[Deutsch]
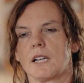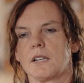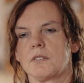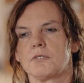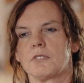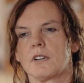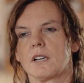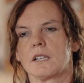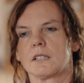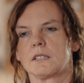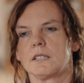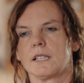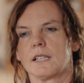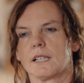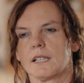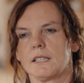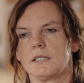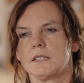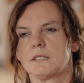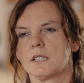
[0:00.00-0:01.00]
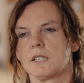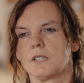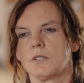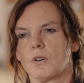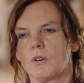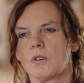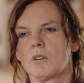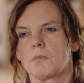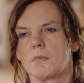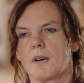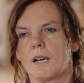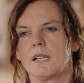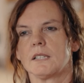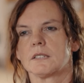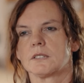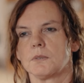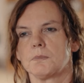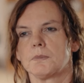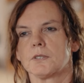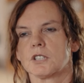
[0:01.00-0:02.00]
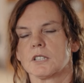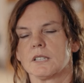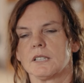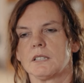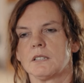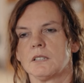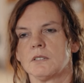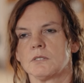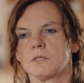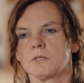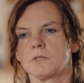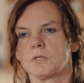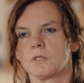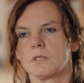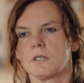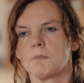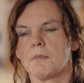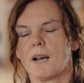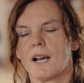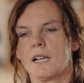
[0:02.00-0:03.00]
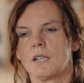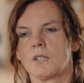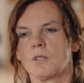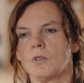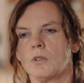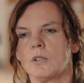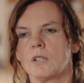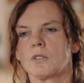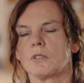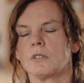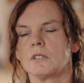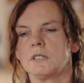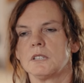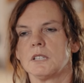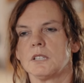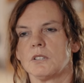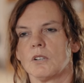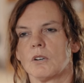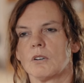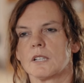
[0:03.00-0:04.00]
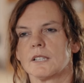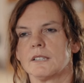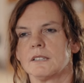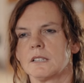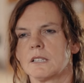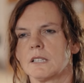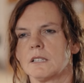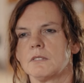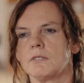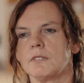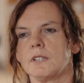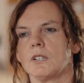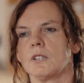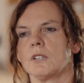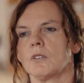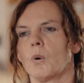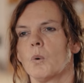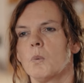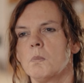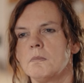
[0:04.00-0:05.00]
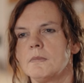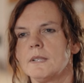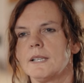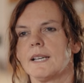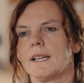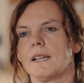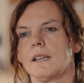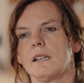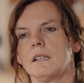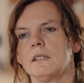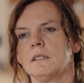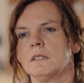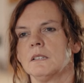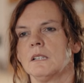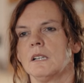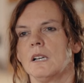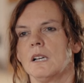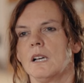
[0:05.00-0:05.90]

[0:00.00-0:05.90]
ist einfach die Grenze nochmals überschritten. Zu dem Alkohol konnte ich noch irgendwie umgehen,